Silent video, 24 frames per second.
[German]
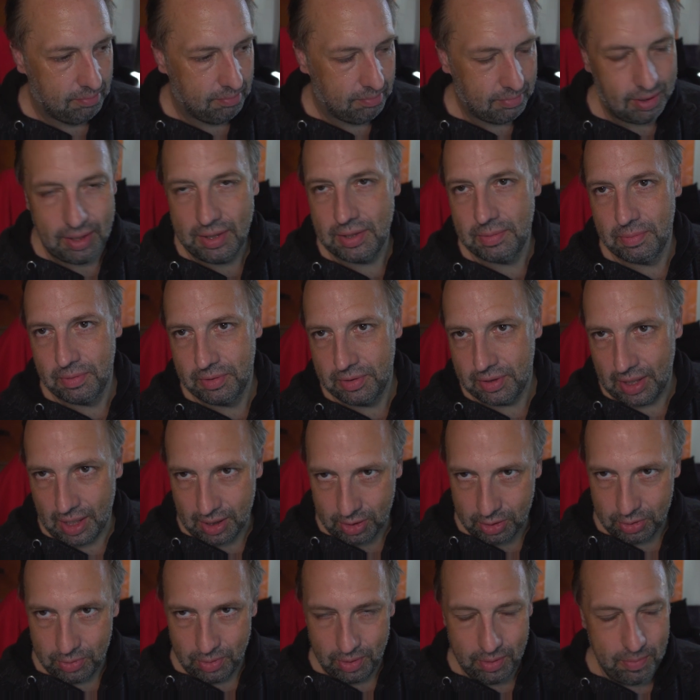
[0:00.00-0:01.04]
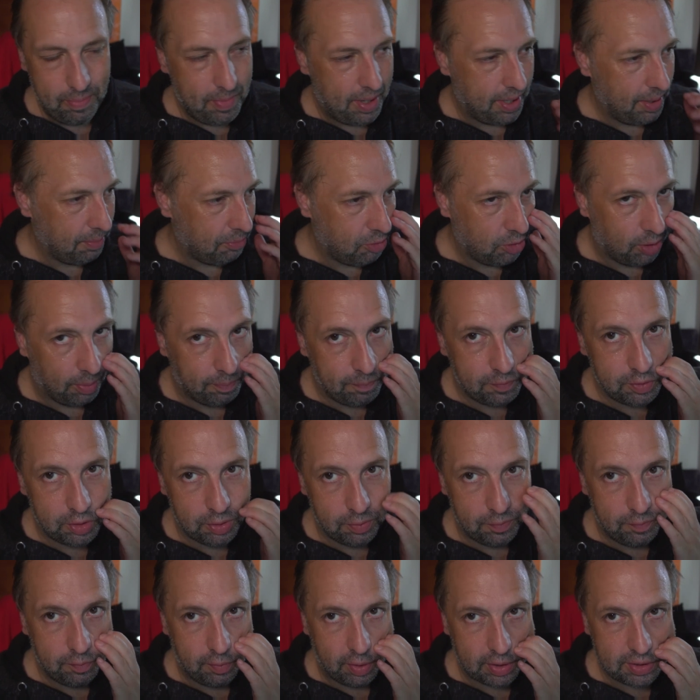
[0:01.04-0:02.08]
das, was aktuell in meinem Kopf so
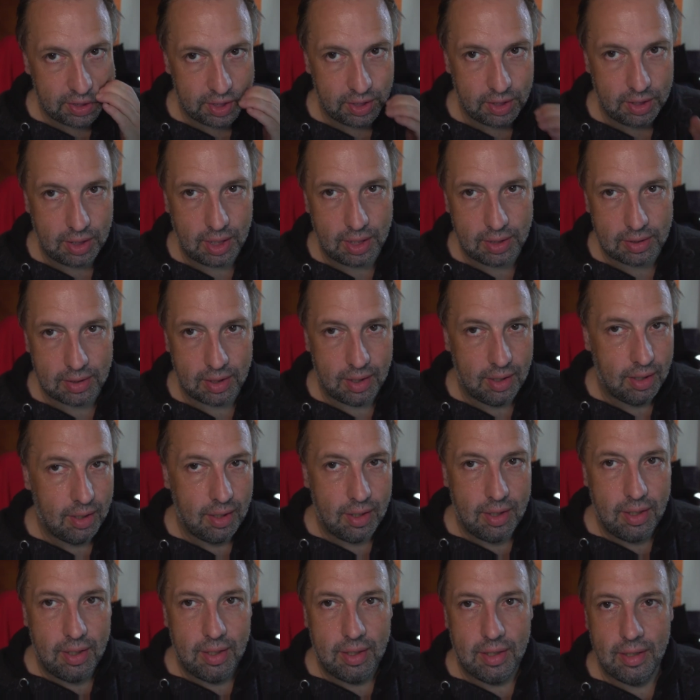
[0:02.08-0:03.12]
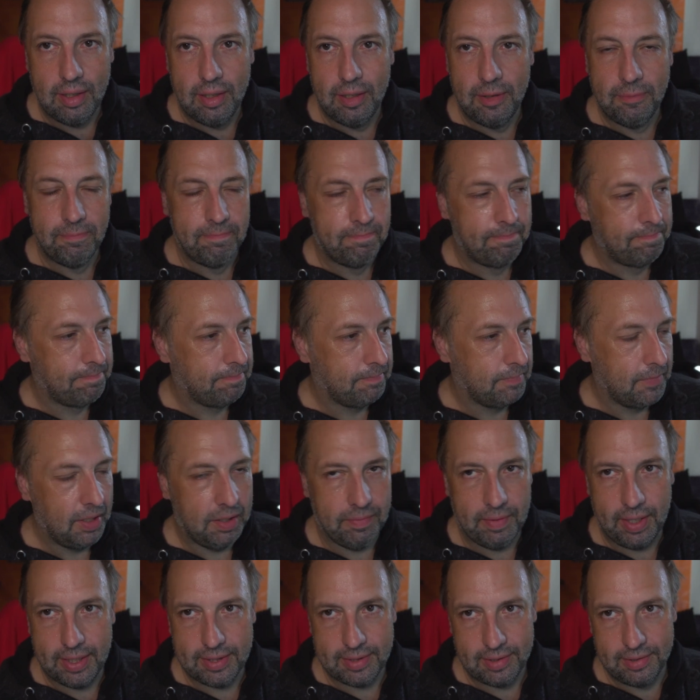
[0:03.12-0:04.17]
vor sich geht. Ähm, ich
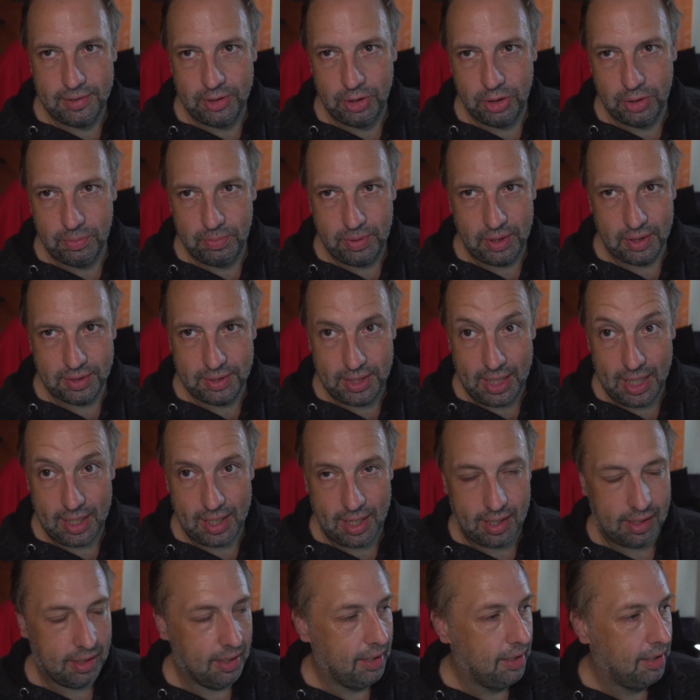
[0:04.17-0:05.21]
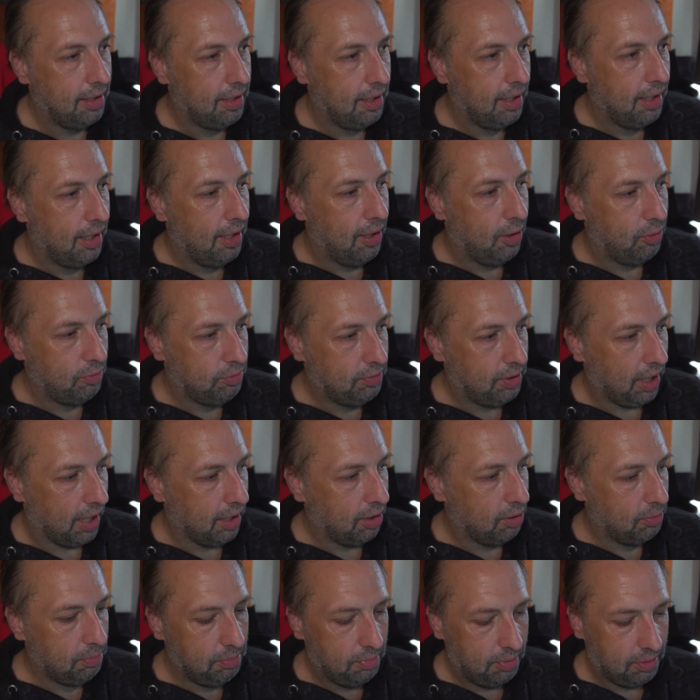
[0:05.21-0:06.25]
weiß, das ist schon wieder sehr lange. Und
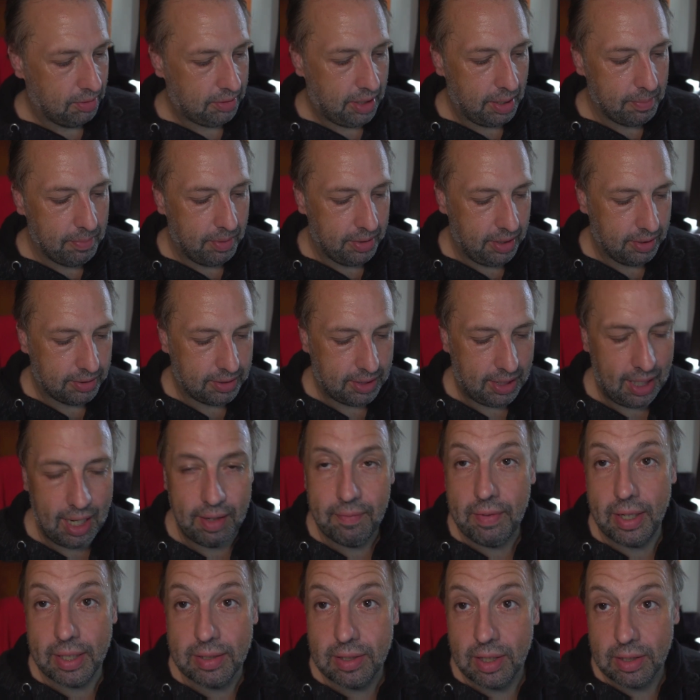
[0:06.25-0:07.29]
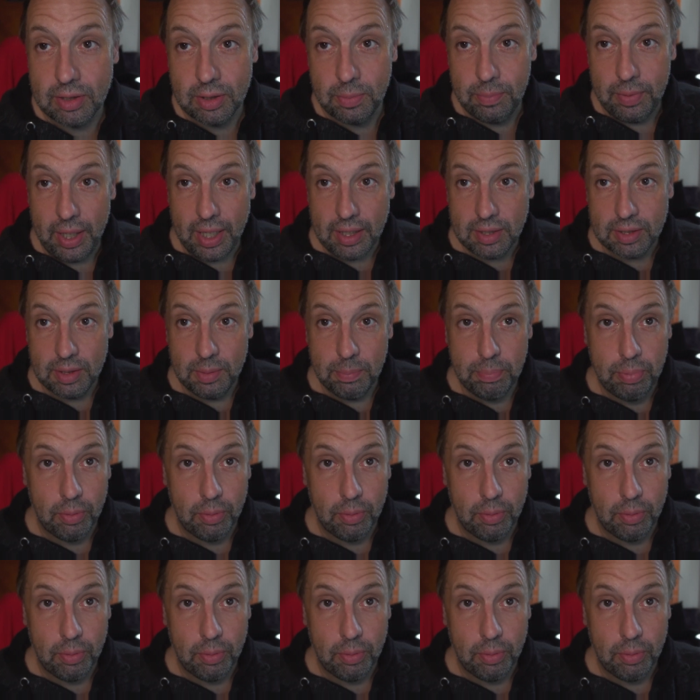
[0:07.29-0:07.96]
darum gehen wir jetzt gleich weiter zum nächsten